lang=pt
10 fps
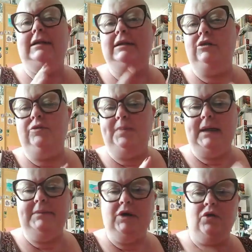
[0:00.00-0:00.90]
tanto
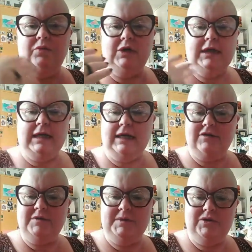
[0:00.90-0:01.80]
para me comunicar
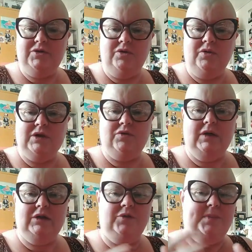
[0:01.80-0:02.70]
com as pessoas,
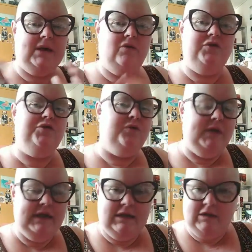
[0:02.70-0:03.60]
quanto para
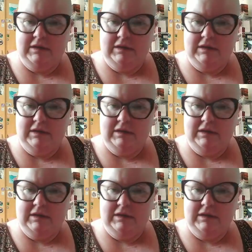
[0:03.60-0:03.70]
construir